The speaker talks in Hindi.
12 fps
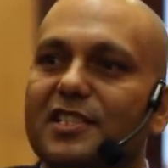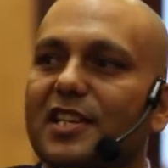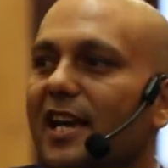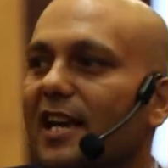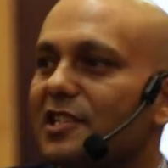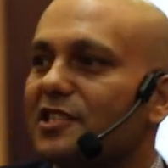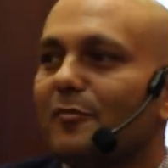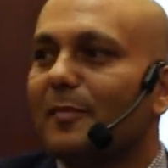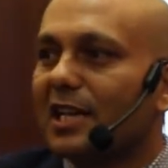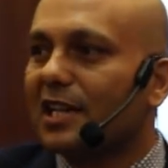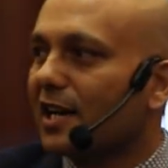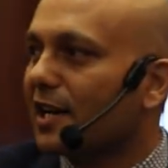सारे
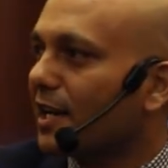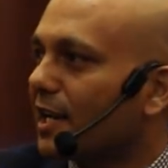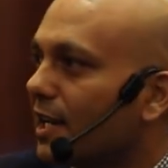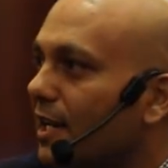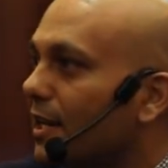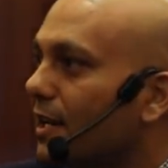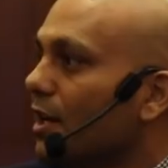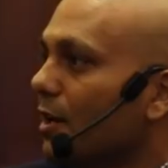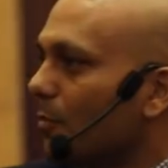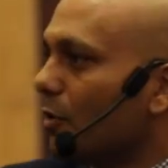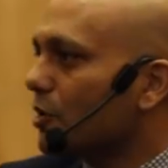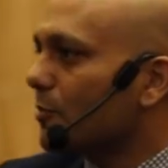अचीवमेंट करने के लिए
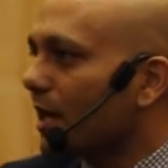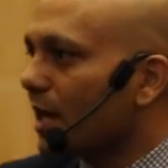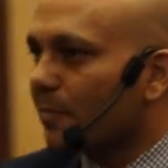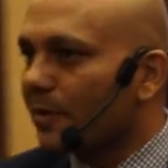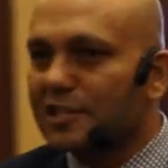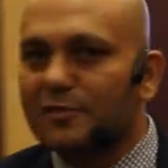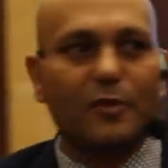बहुत बड़ा प्लस